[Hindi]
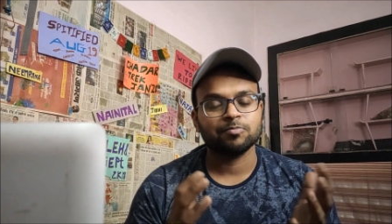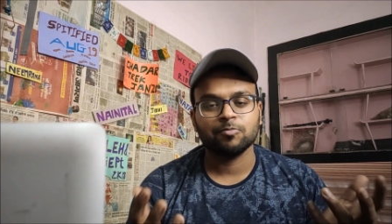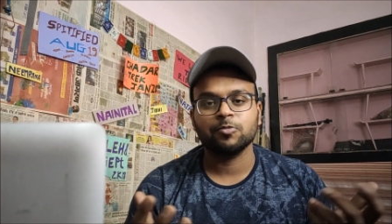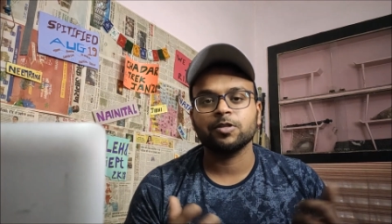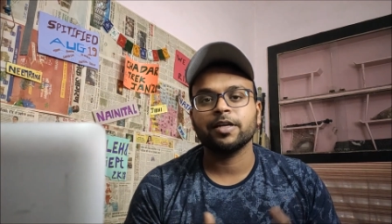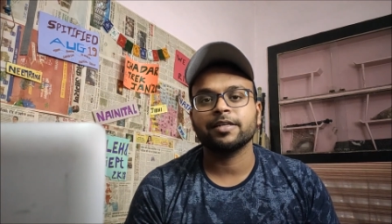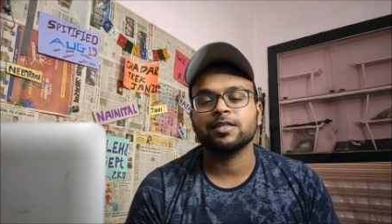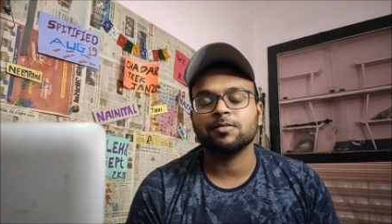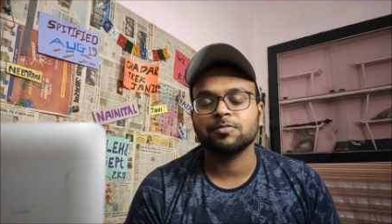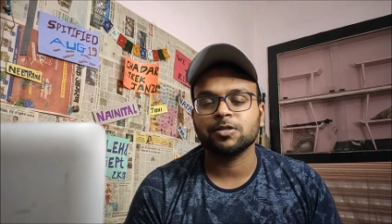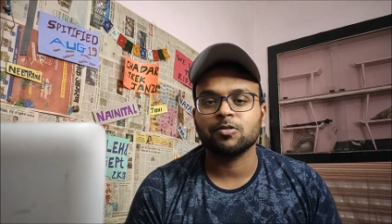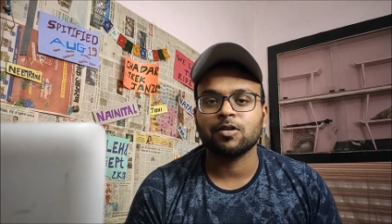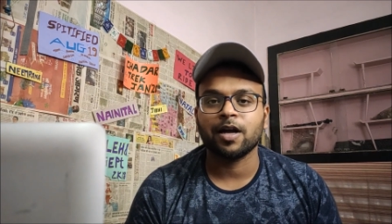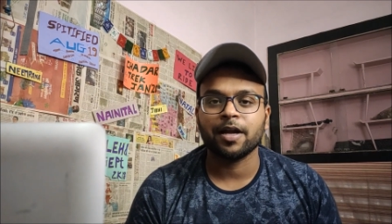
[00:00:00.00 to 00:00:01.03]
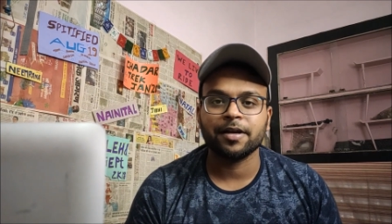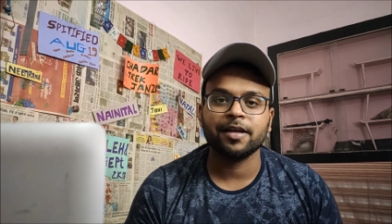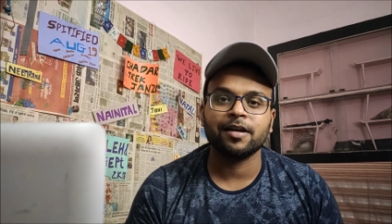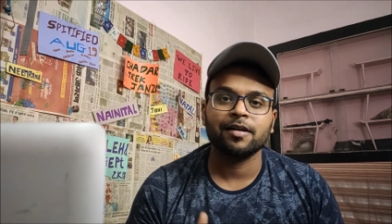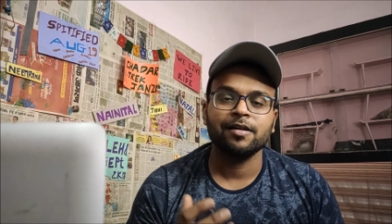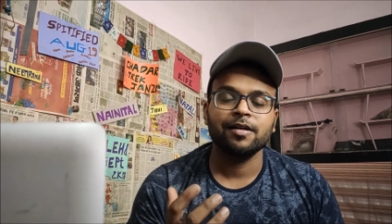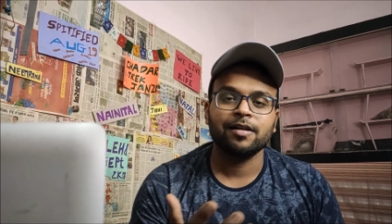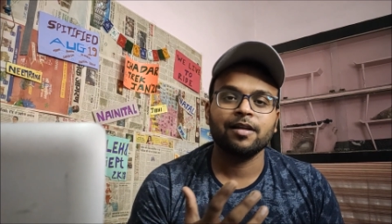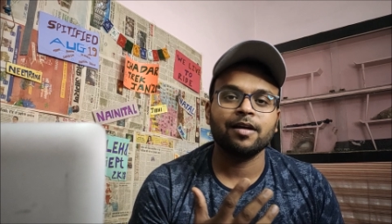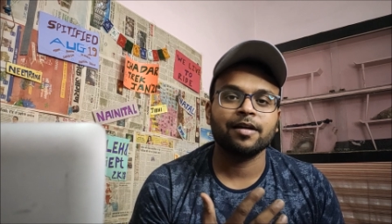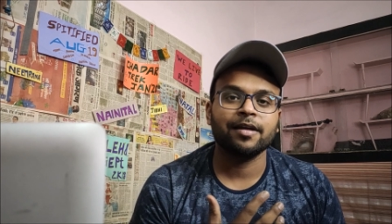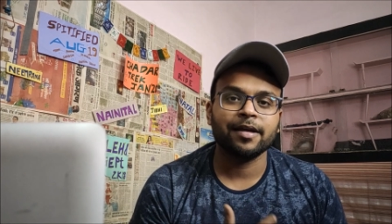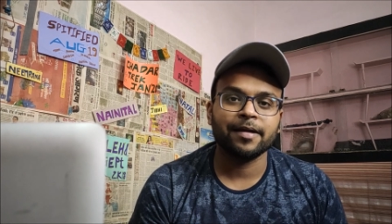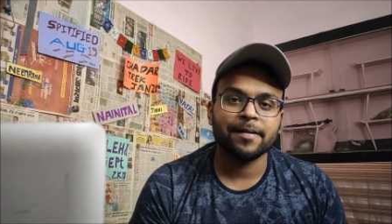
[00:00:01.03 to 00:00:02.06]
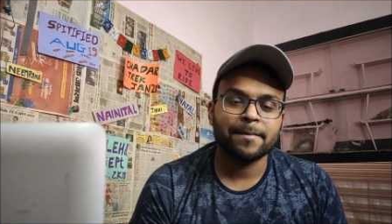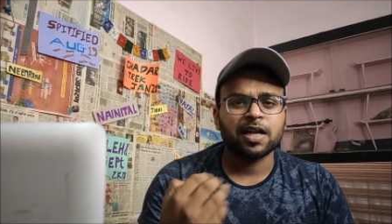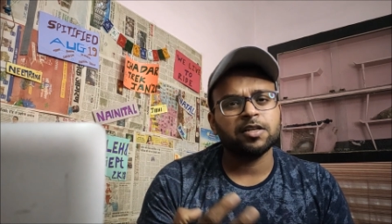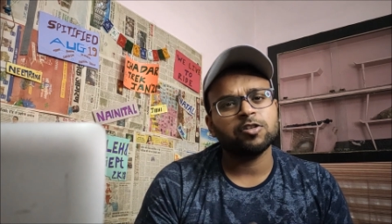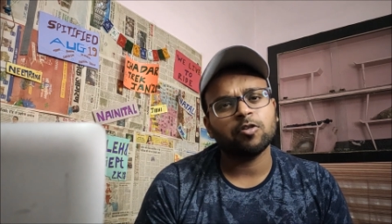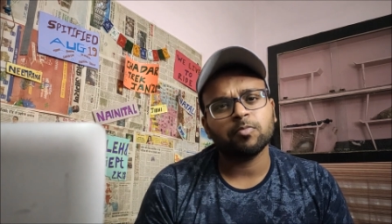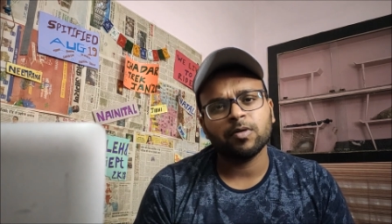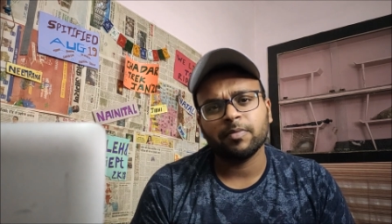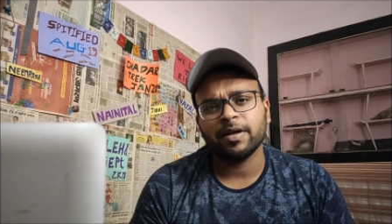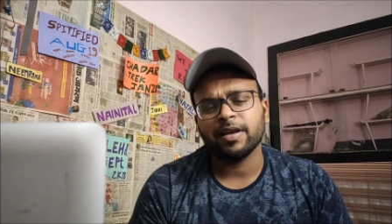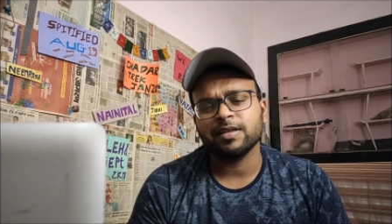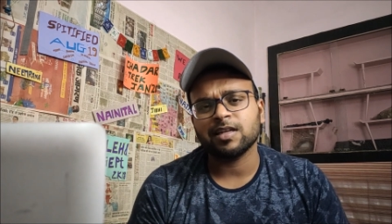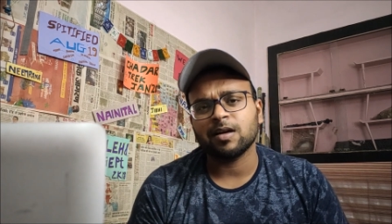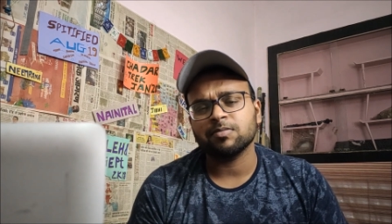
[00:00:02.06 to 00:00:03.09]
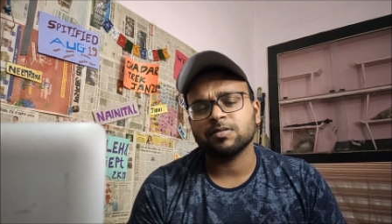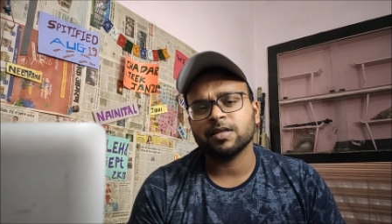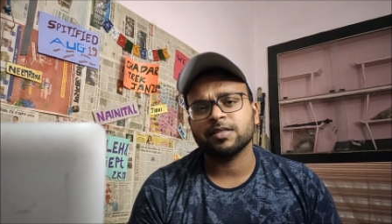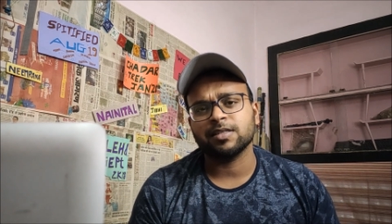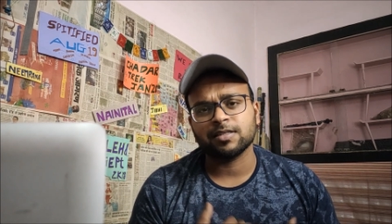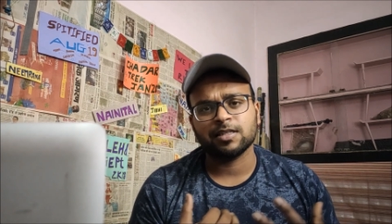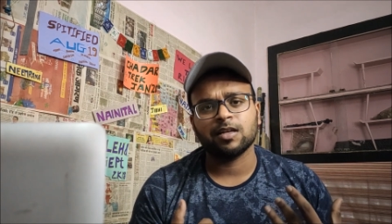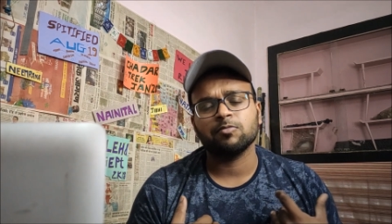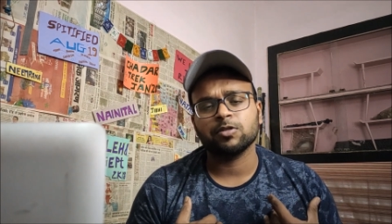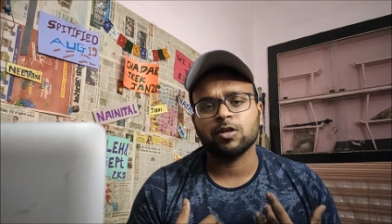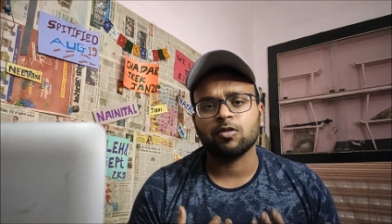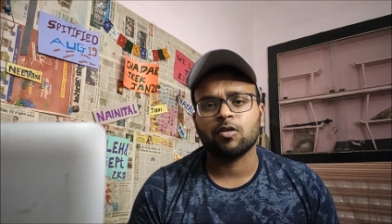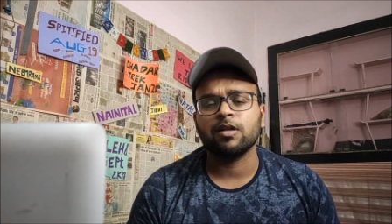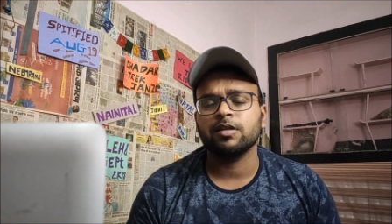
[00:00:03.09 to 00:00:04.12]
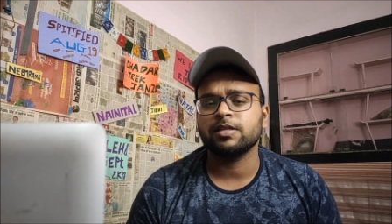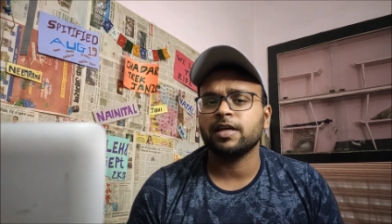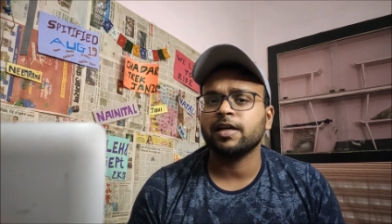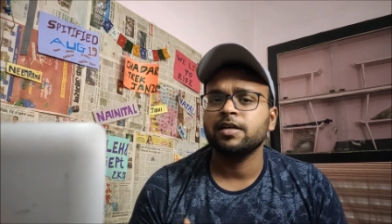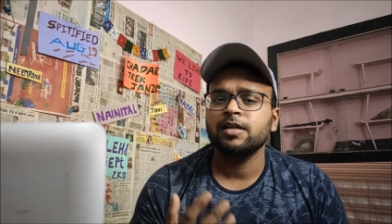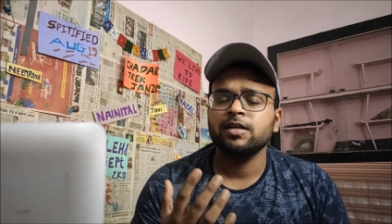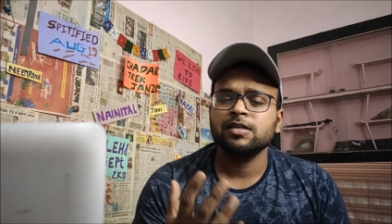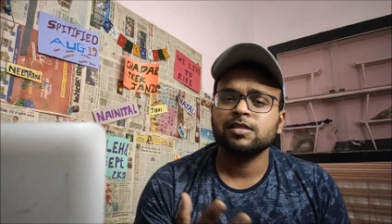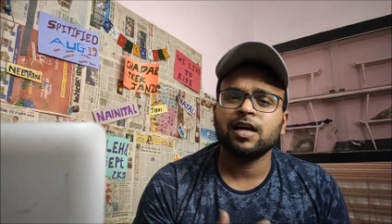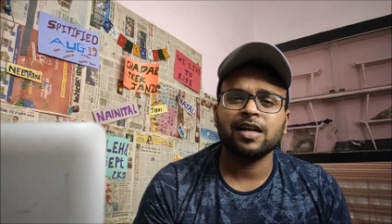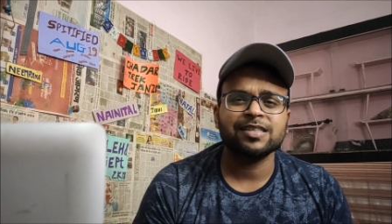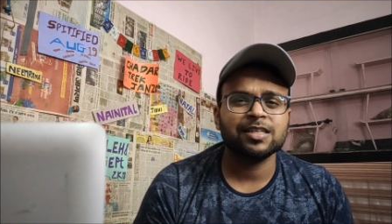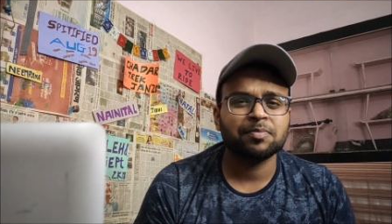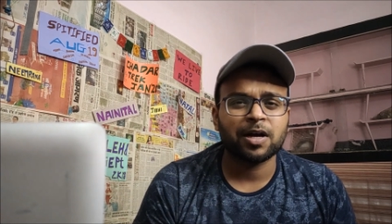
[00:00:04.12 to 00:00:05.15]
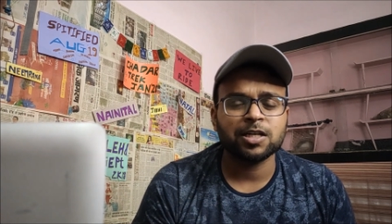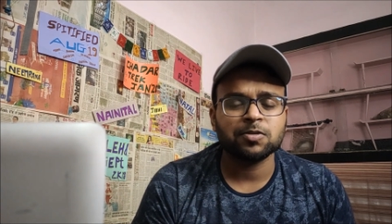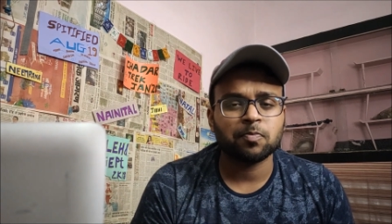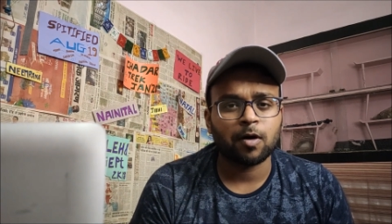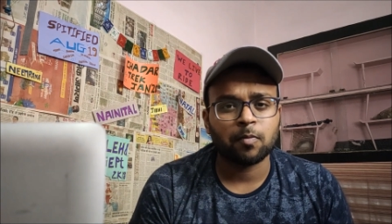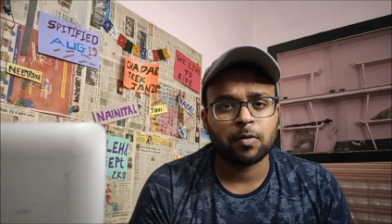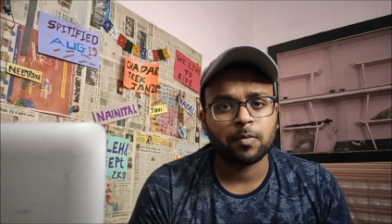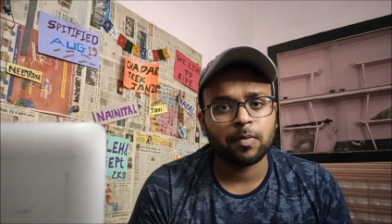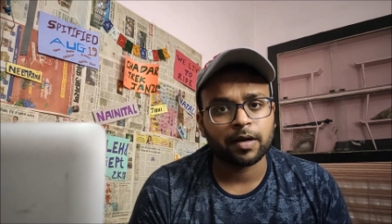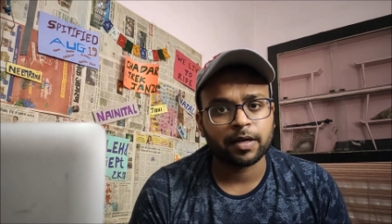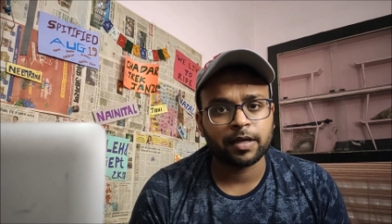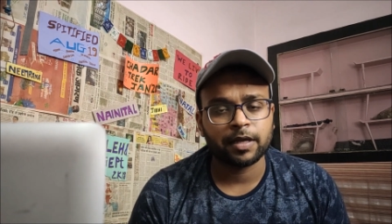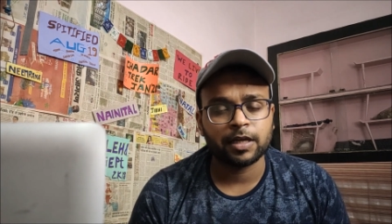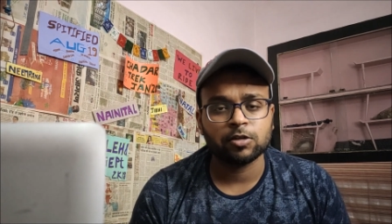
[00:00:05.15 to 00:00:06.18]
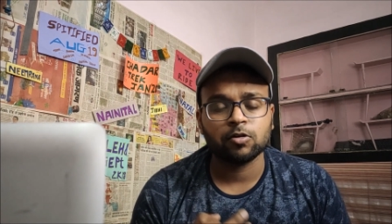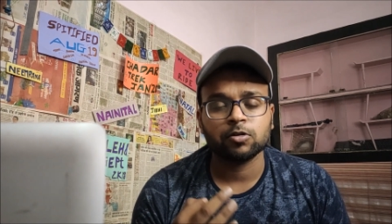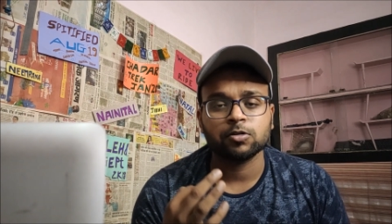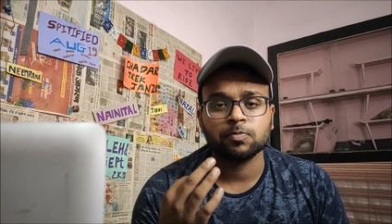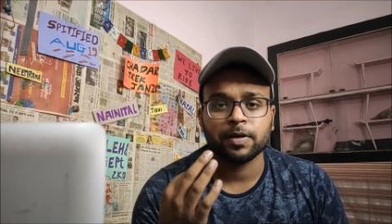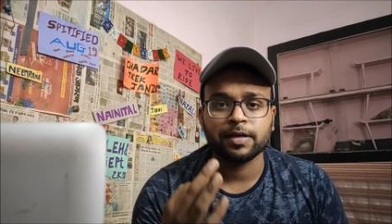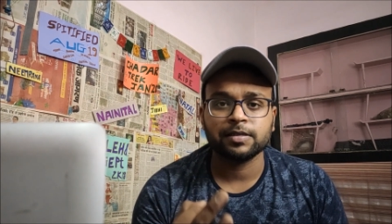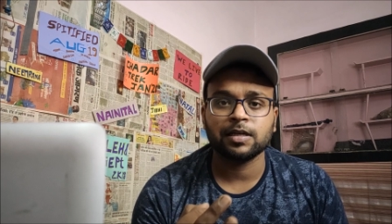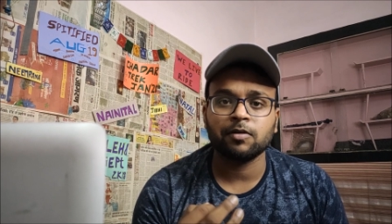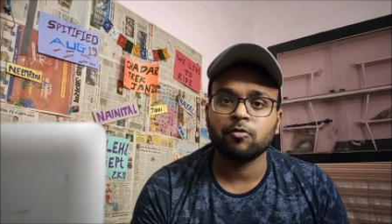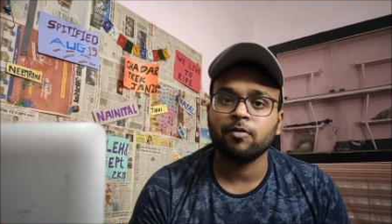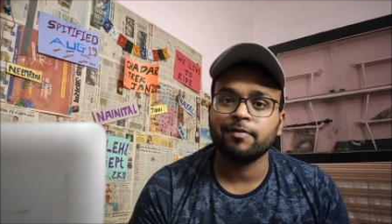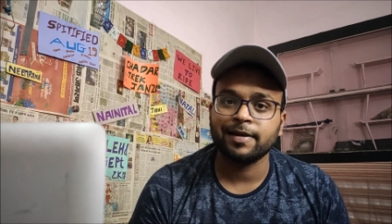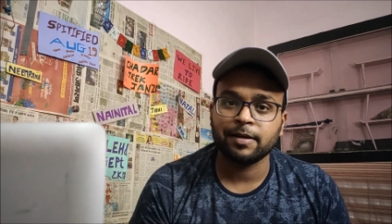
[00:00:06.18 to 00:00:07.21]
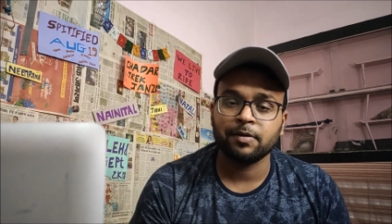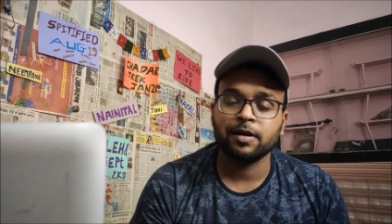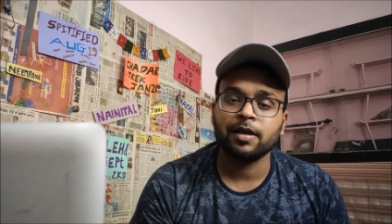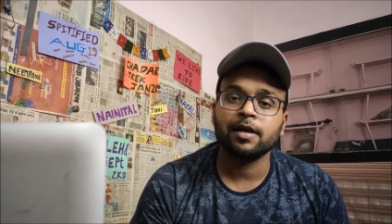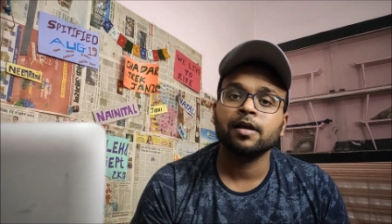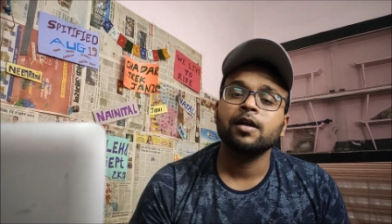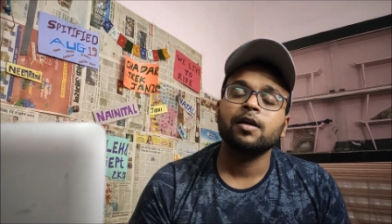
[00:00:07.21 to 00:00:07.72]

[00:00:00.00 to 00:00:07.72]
मुझे ये सब चीज़ों का आइडिया लग गया है चांदी चौक में मेरे हिसाब से जितना मुझे नॉलेज है चार से पांच प्रॉपर पार्किंग की जो स्पेस है वो अवेलेबल है